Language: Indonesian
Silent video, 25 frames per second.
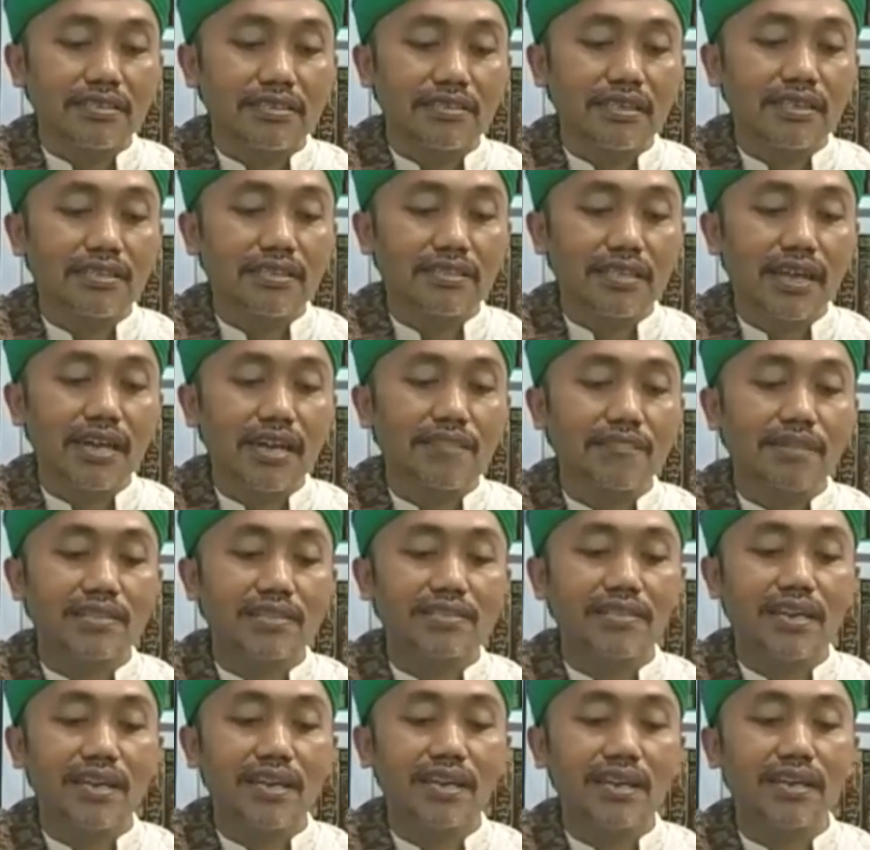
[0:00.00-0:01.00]
tentang
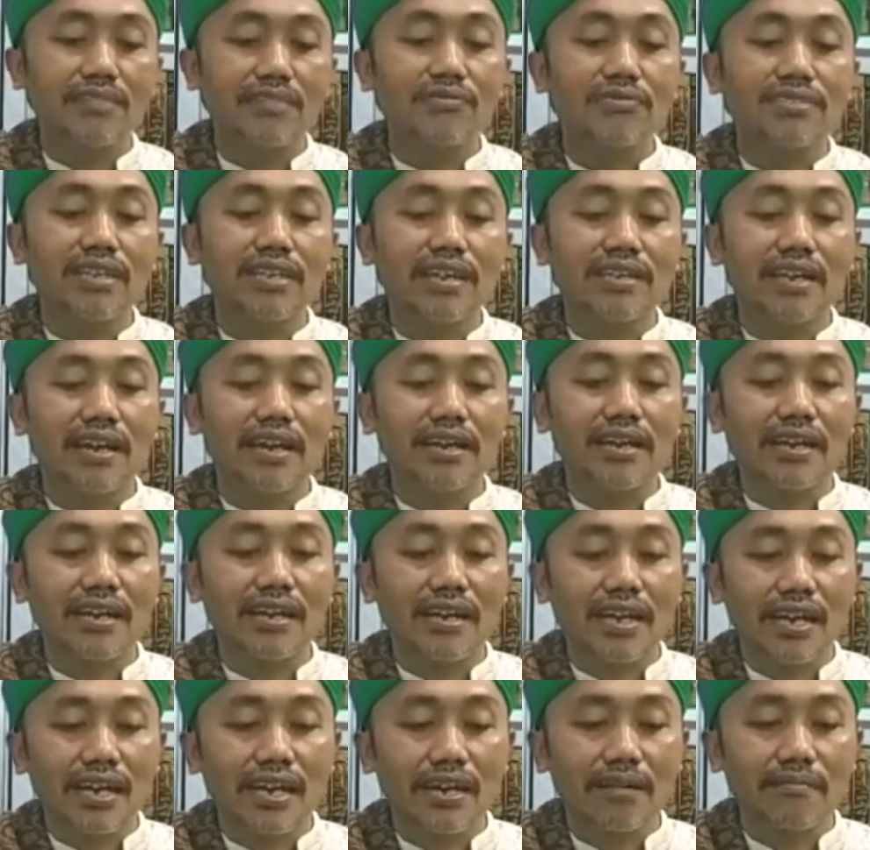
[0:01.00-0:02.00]
masa lalunya yang
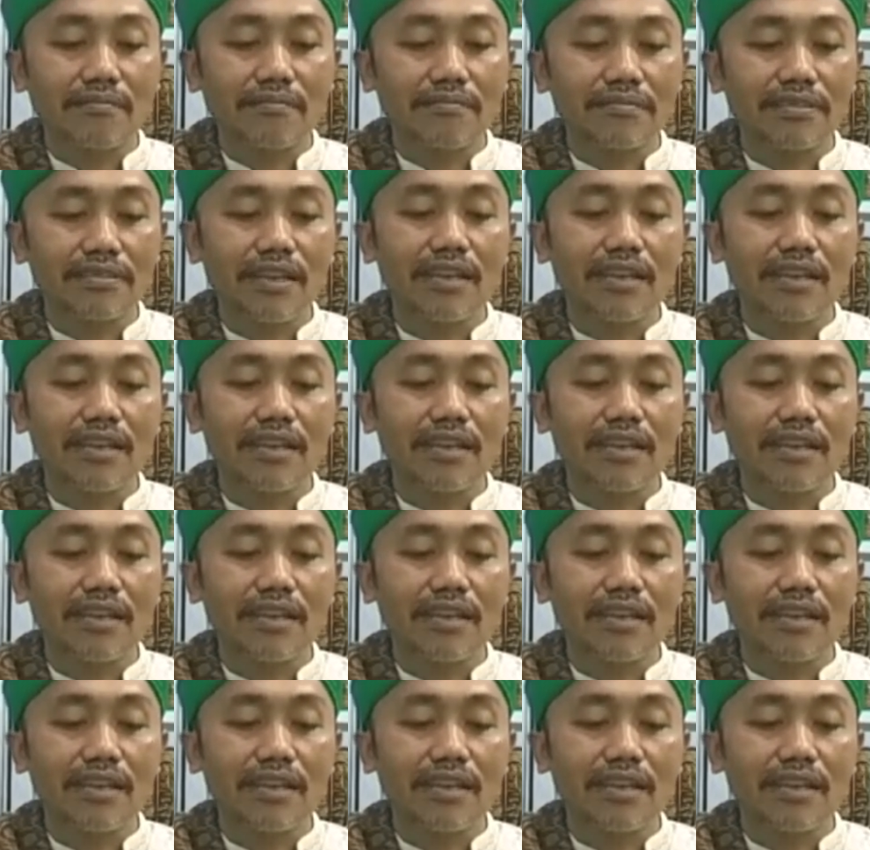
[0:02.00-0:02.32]
kelam